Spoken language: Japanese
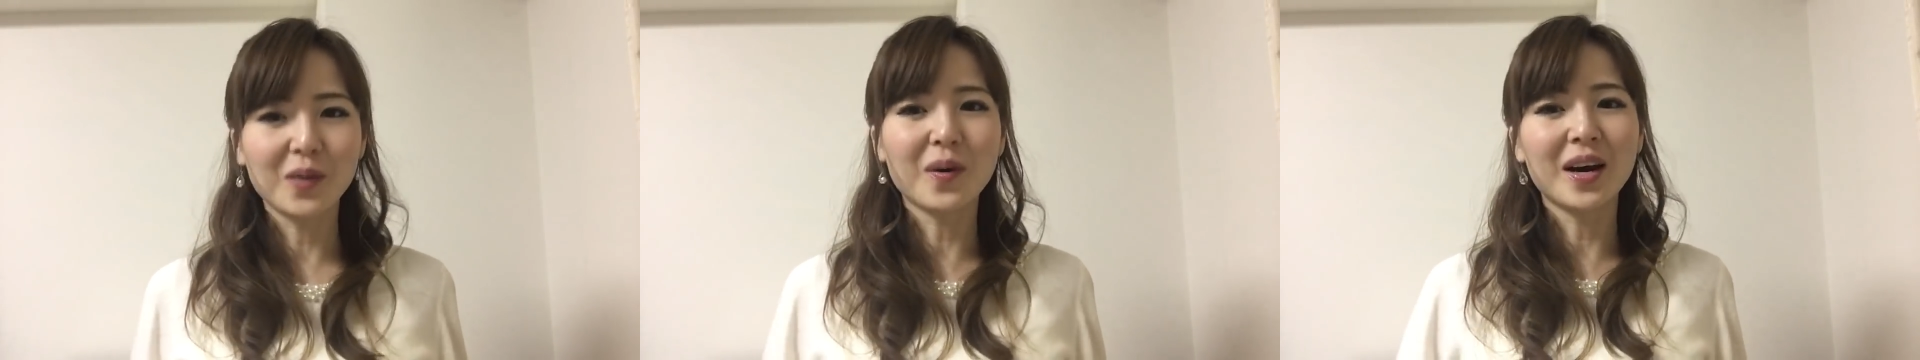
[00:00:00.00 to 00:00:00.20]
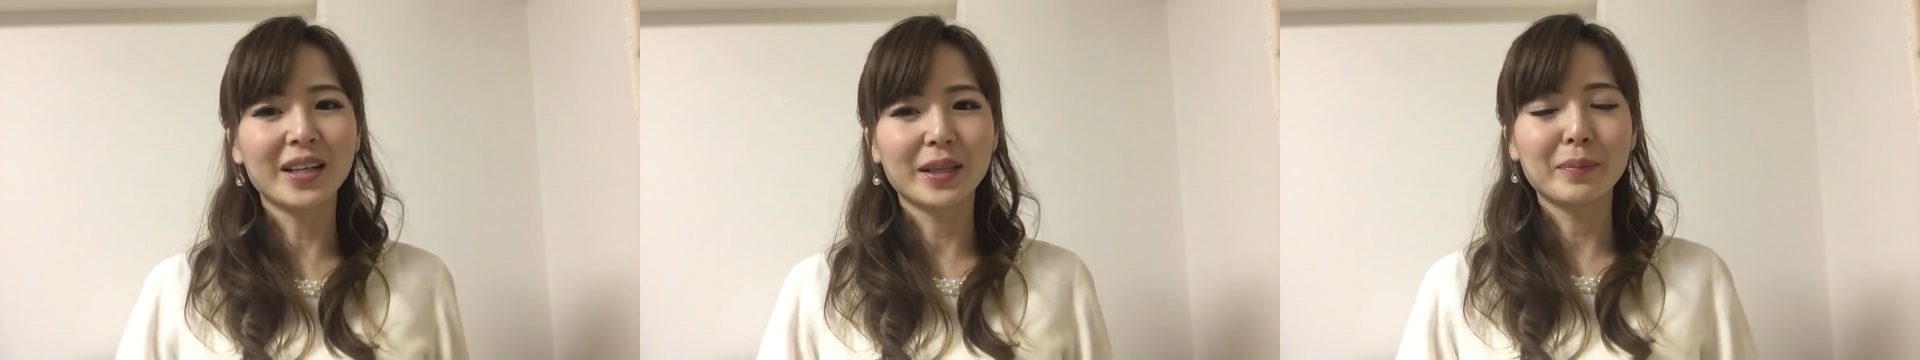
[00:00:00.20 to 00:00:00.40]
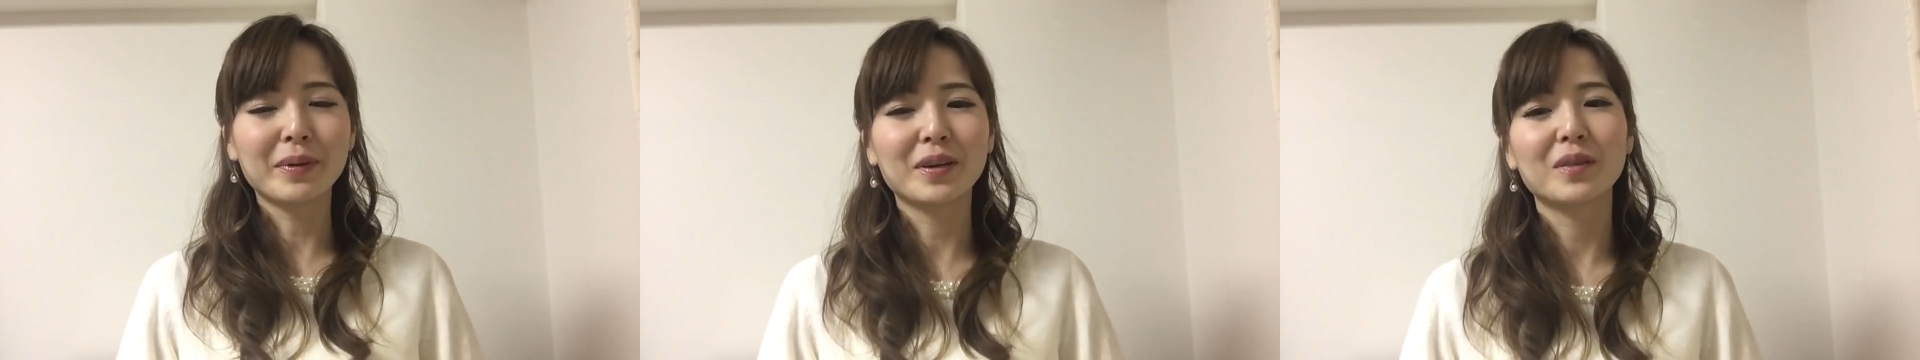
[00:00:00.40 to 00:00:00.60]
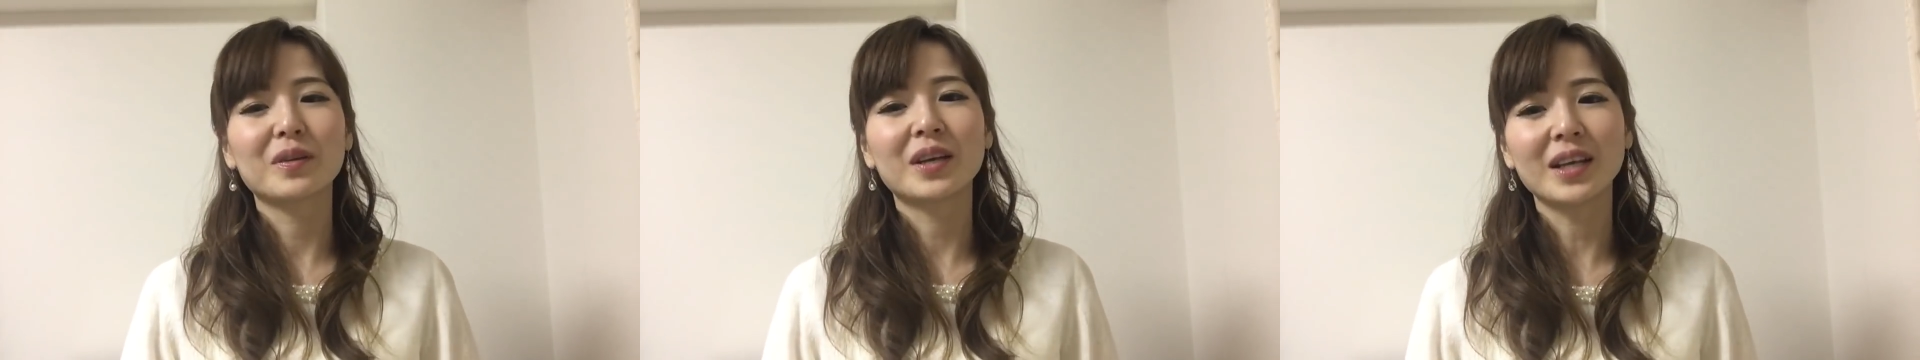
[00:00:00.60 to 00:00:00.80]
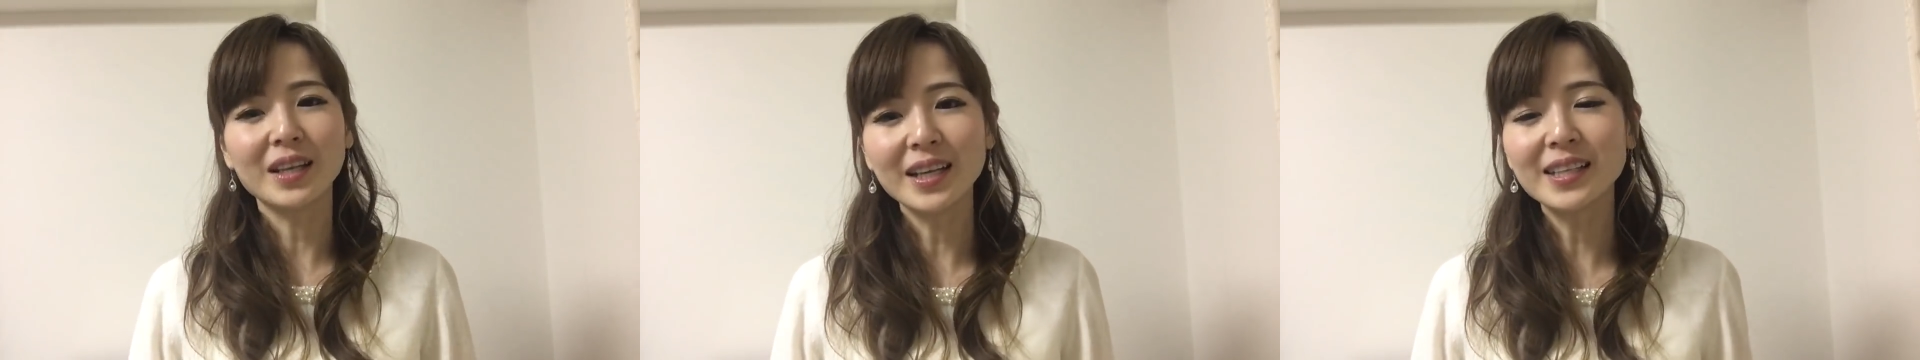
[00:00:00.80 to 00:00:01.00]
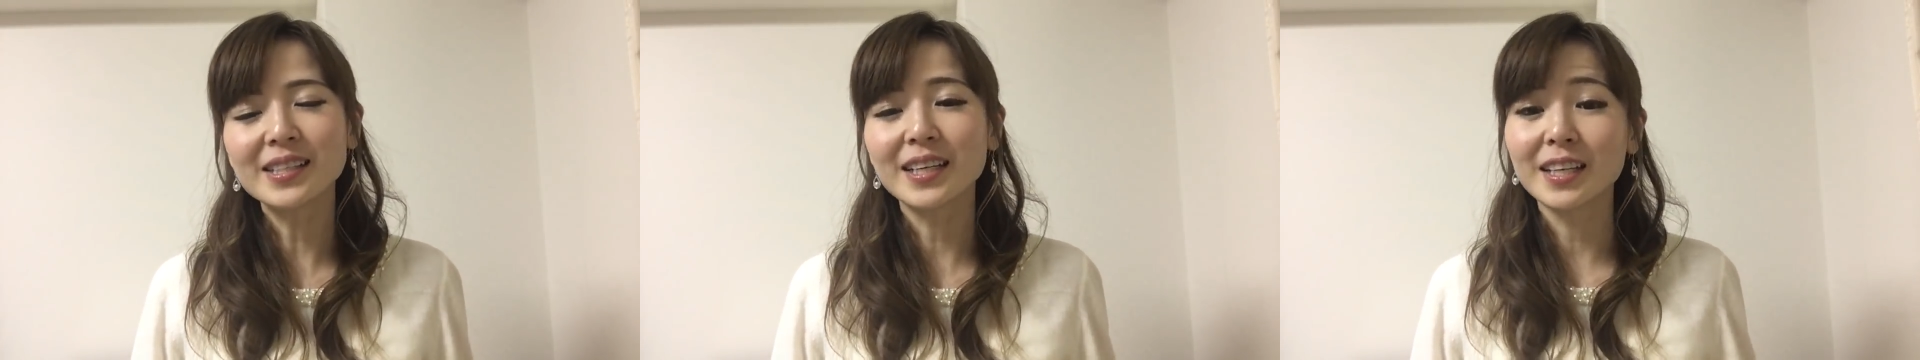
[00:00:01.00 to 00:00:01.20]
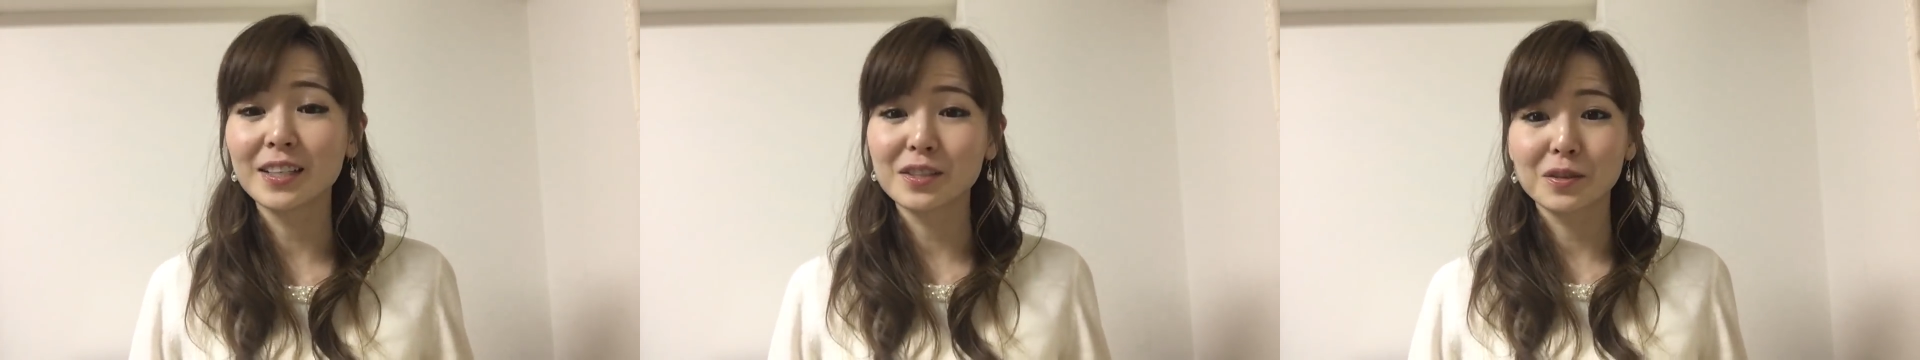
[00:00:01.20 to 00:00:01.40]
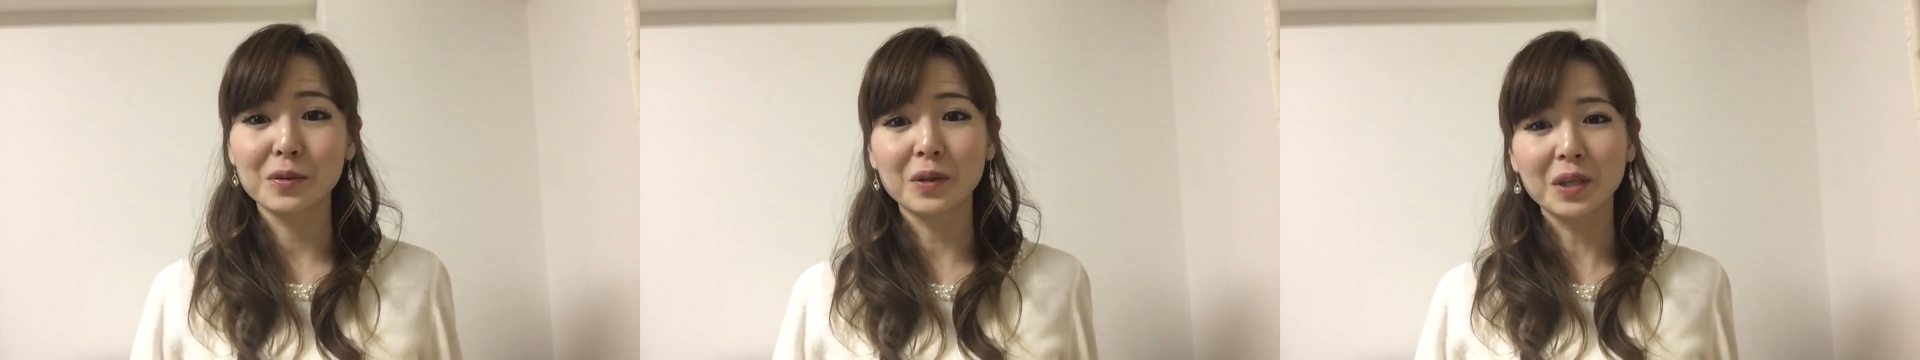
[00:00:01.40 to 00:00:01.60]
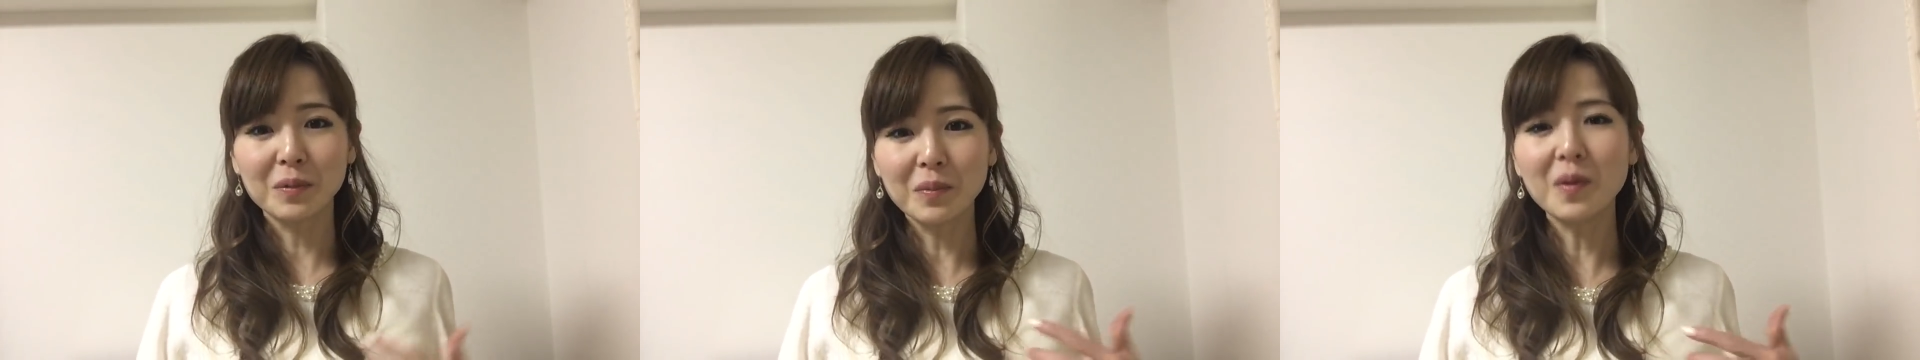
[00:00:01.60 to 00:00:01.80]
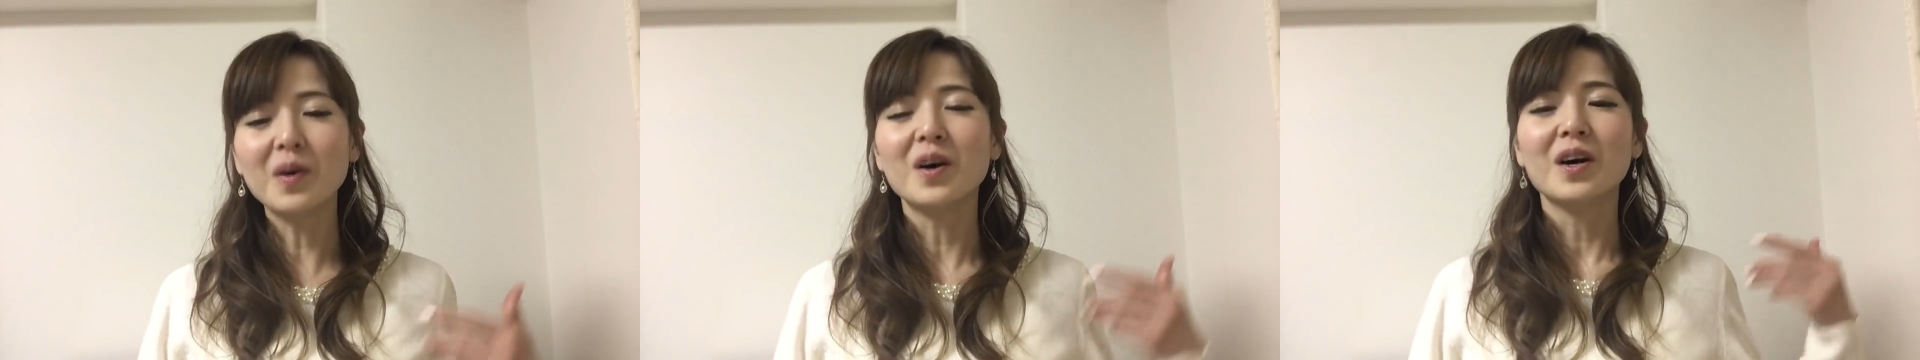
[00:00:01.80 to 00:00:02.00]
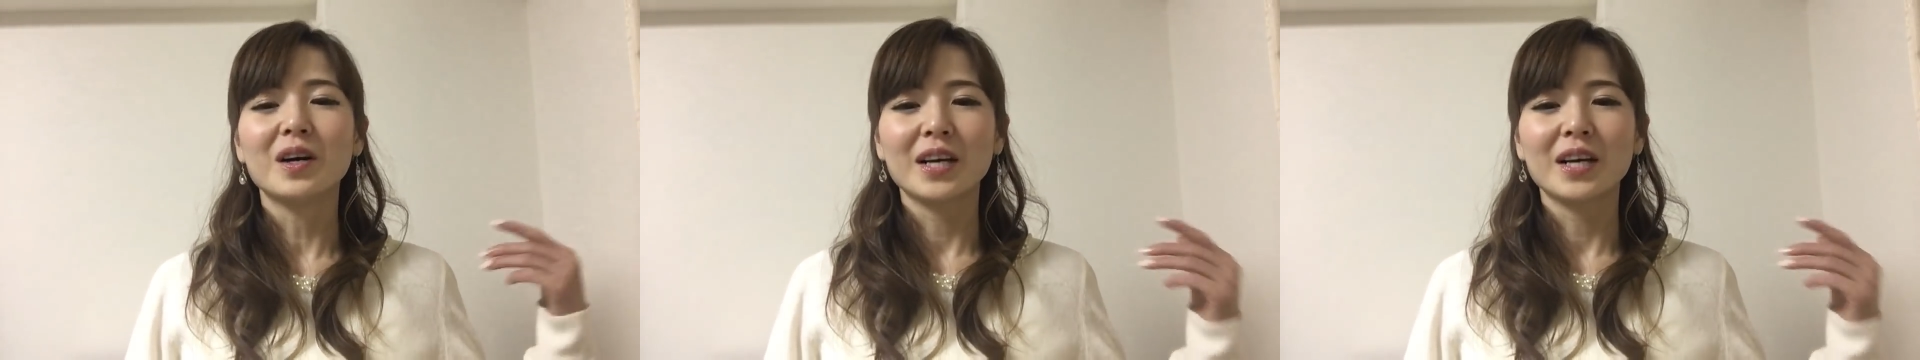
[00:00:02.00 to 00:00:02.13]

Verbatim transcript: ご飯食べる時に席に着く時も、